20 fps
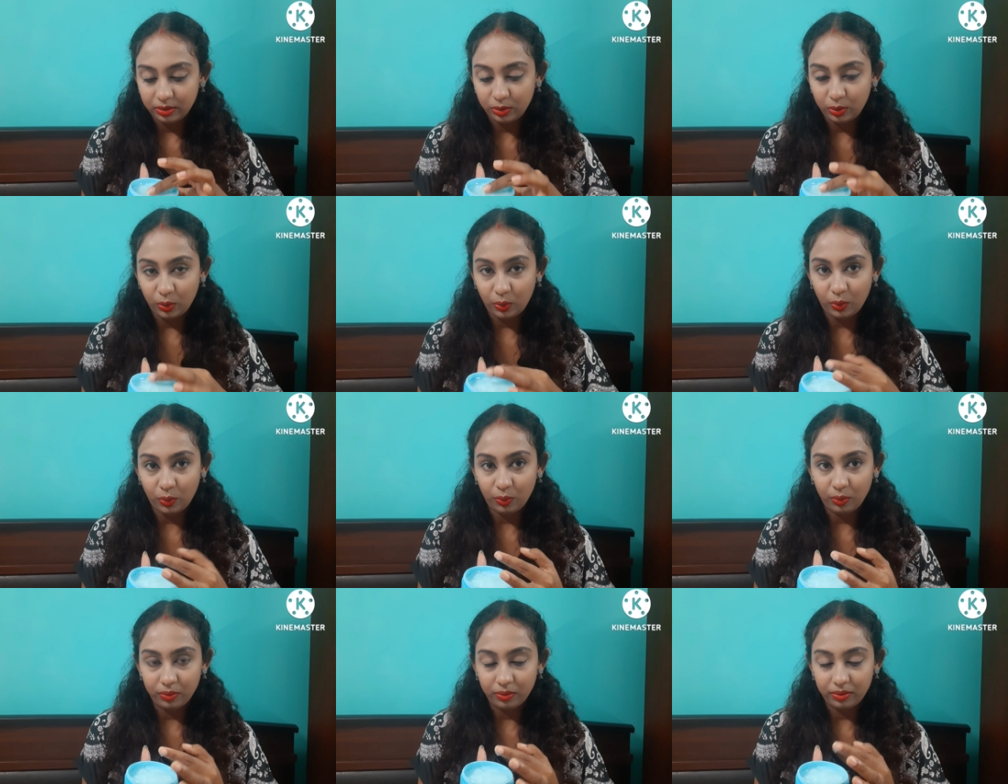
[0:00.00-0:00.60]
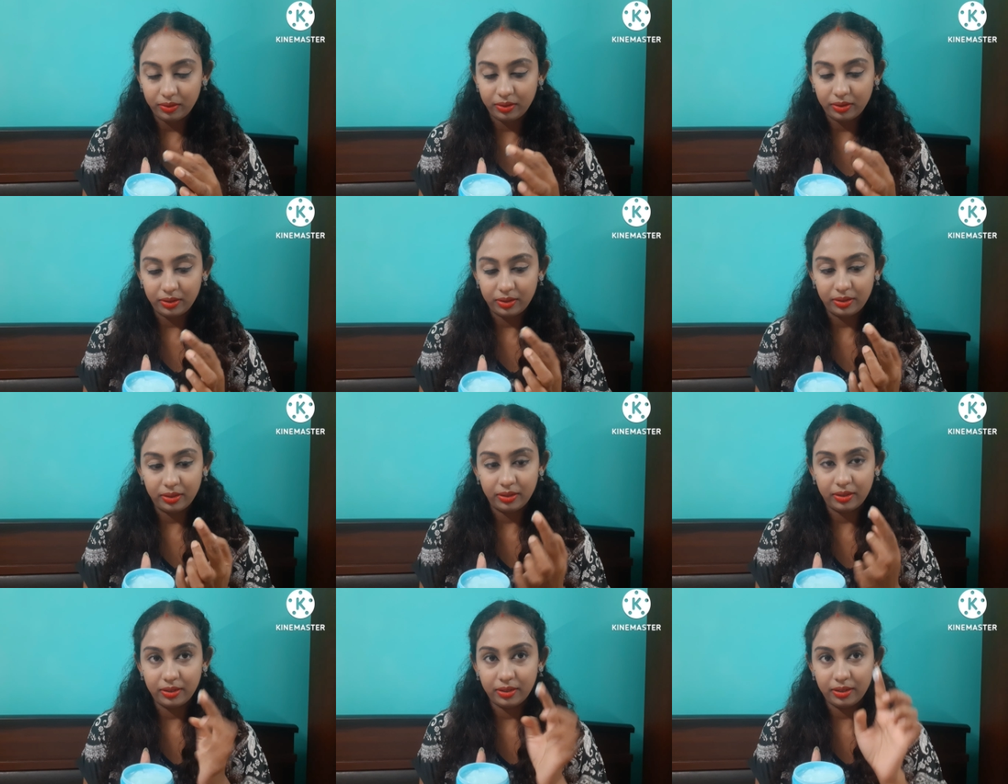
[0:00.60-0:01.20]
তো
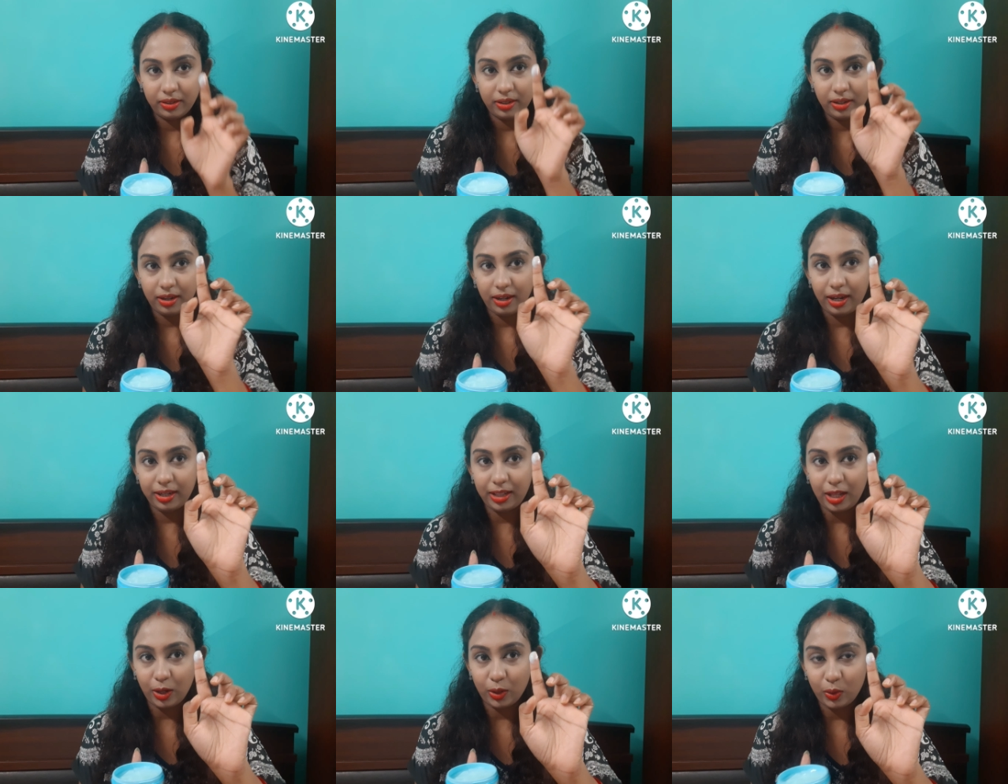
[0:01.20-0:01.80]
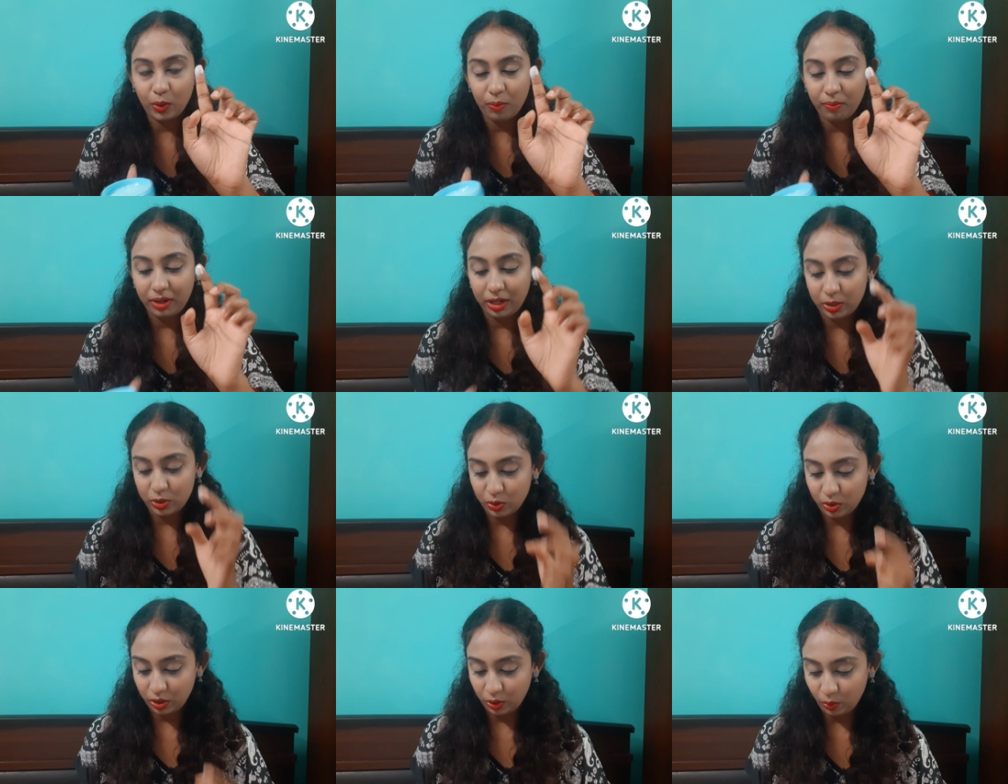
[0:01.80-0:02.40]
এ দেখো আমি
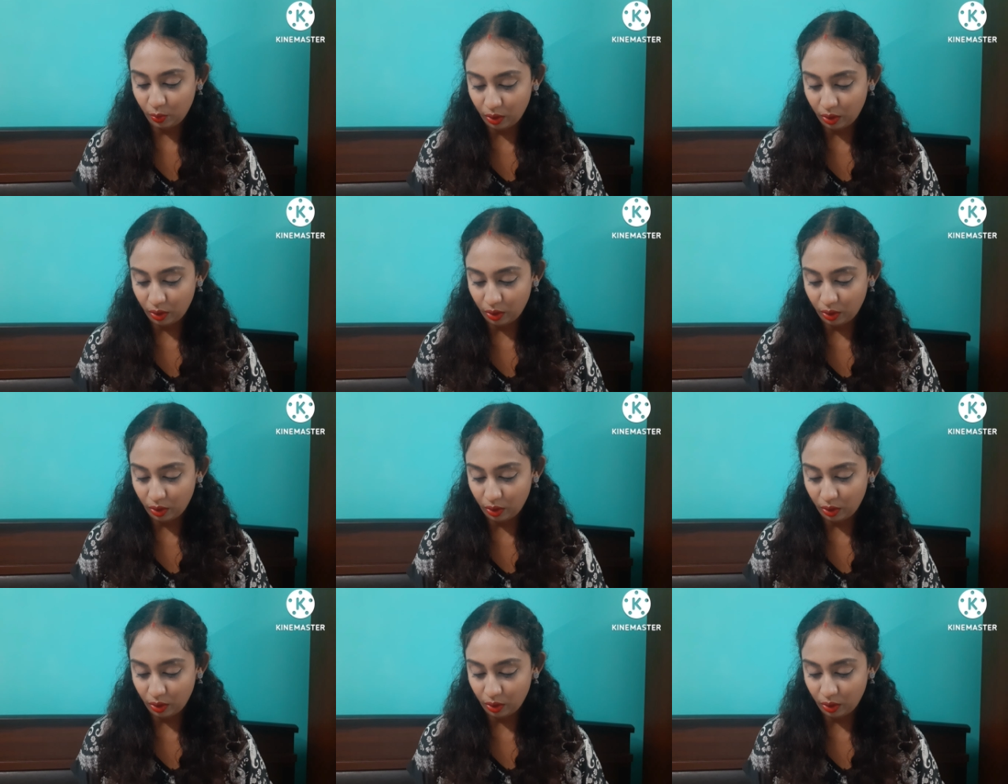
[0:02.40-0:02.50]
একটু